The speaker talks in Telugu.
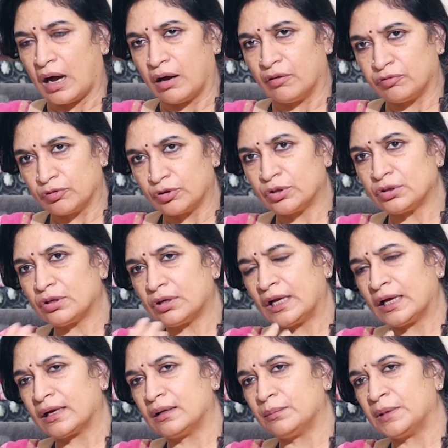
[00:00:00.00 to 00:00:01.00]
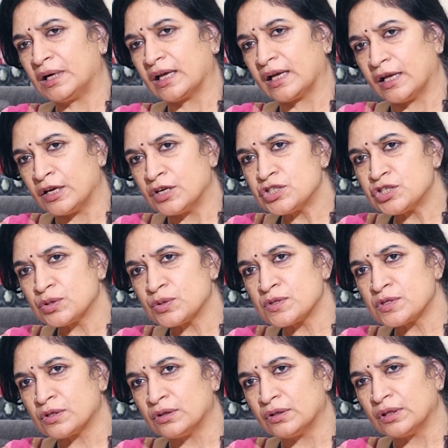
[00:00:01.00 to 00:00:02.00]
ఆ ఫుడ్తోనే కదా మనకి ఎనర్జీ
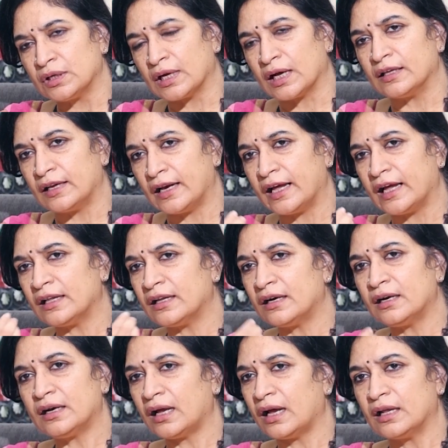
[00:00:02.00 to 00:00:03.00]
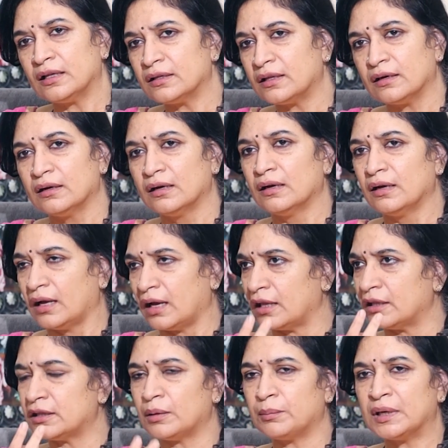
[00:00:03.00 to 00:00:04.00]
వస్తుంది అది లేదంటే ఎంత
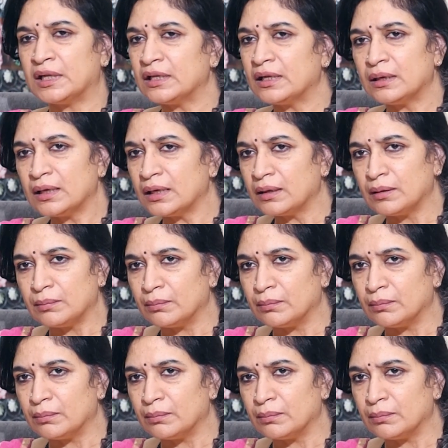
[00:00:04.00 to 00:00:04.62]
ఎంతమంది